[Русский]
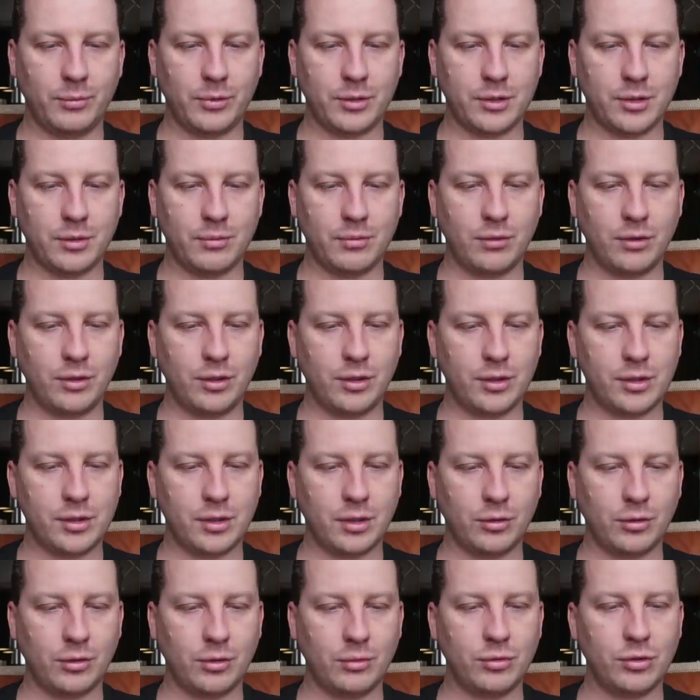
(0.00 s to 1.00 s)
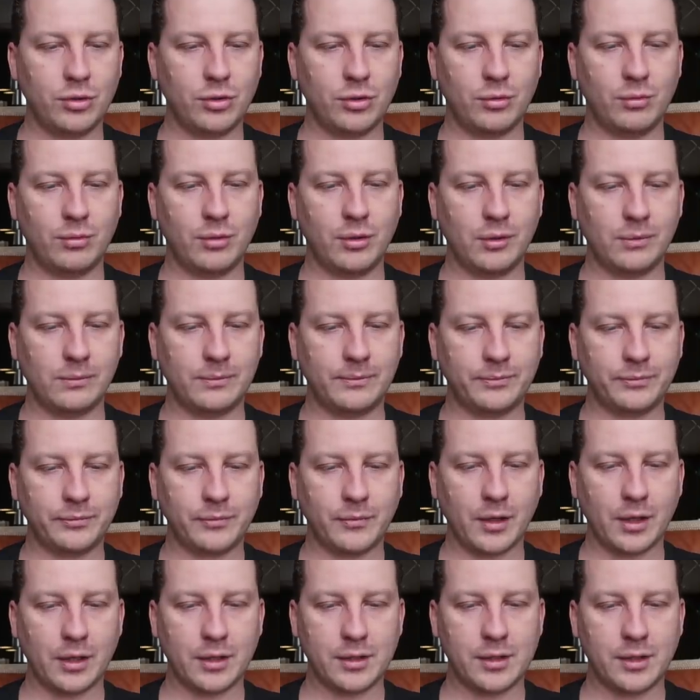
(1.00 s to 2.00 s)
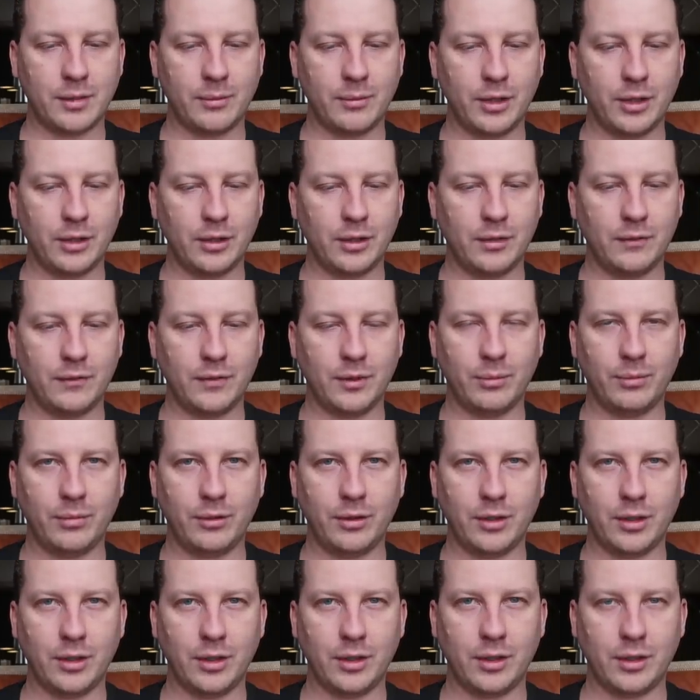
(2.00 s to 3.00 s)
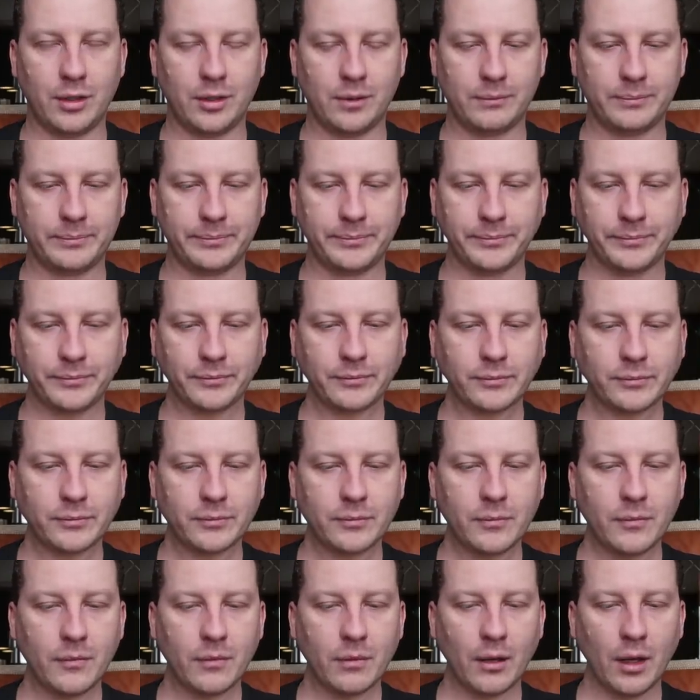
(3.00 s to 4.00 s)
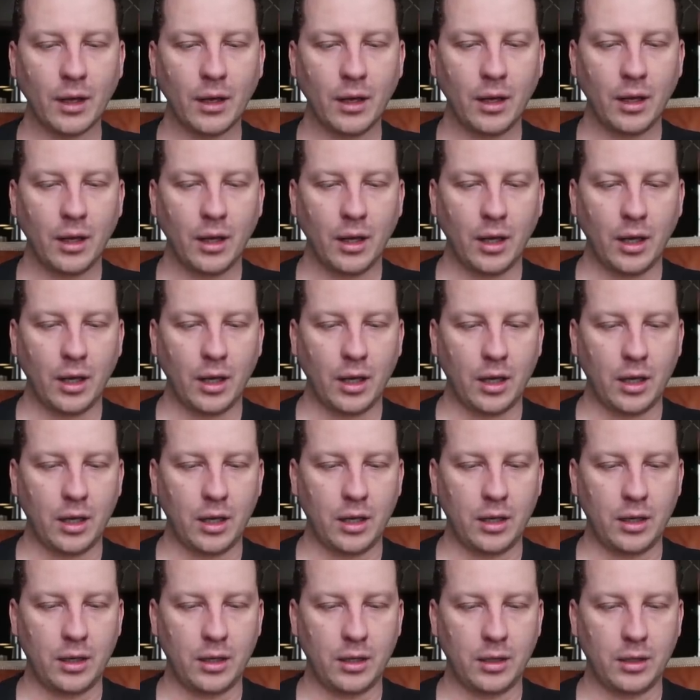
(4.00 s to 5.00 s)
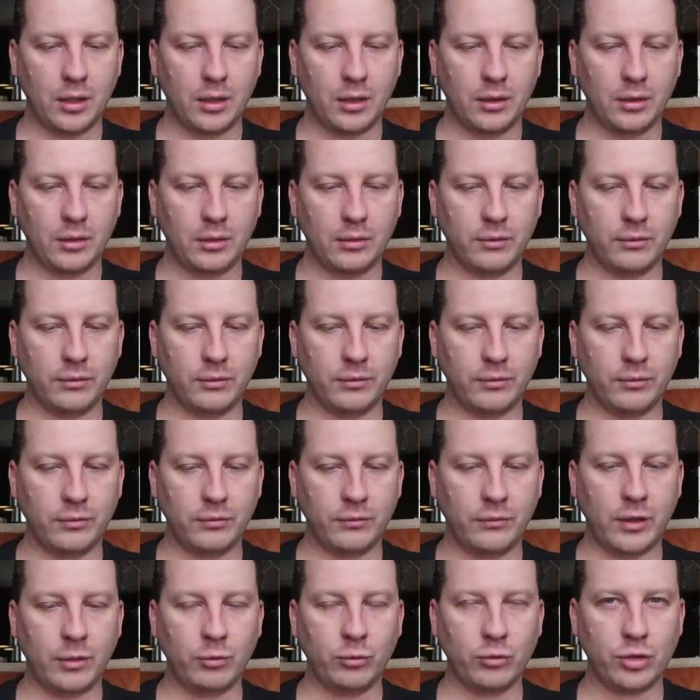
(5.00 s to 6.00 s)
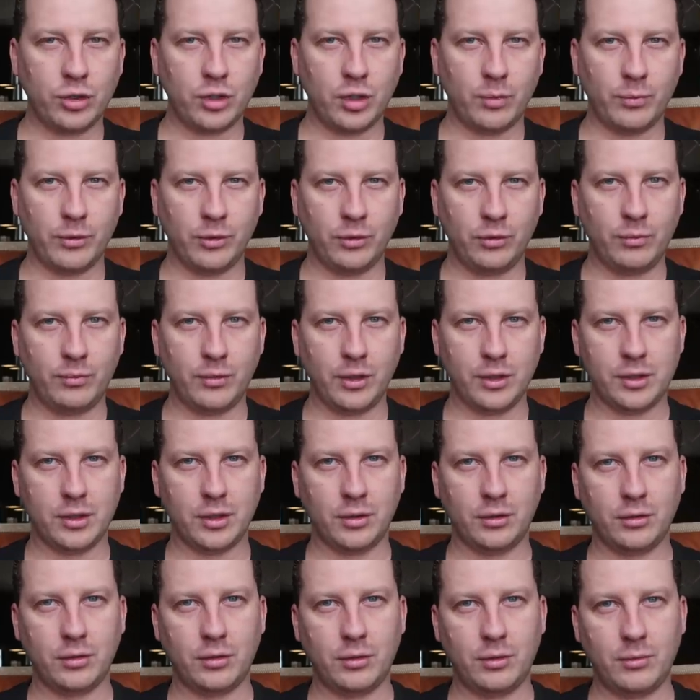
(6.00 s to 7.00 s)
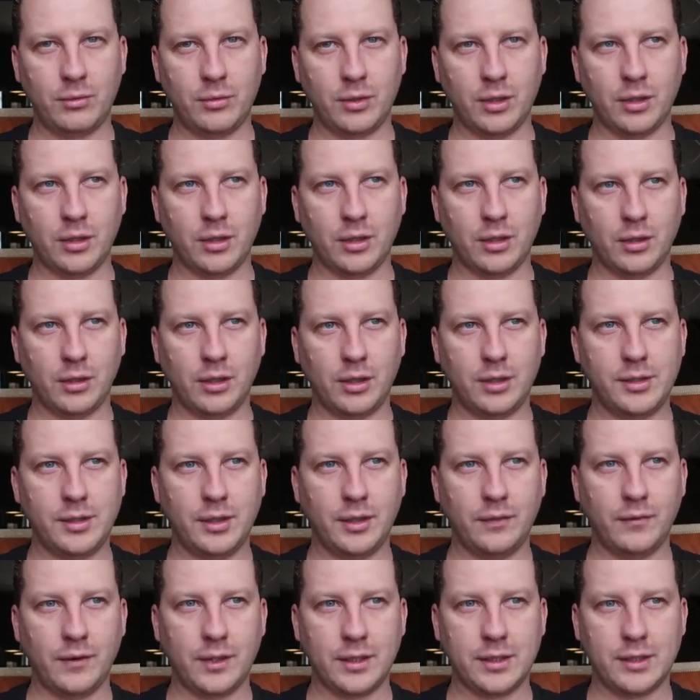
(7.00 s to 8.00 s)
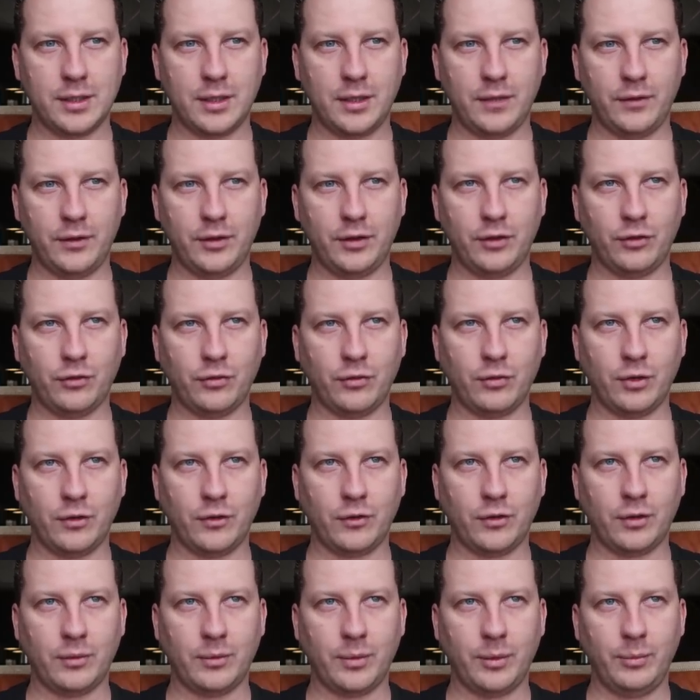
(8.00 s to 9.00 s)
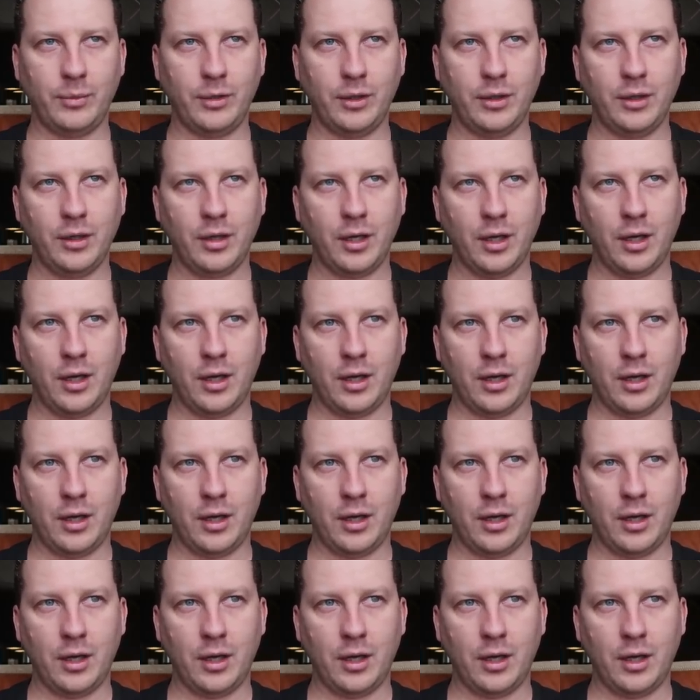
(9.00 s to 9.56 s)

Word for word: позаботиться о том, чтобы самое главное было это – а, вам нужно подумать о том, э, где вы оставите свой автомобиль.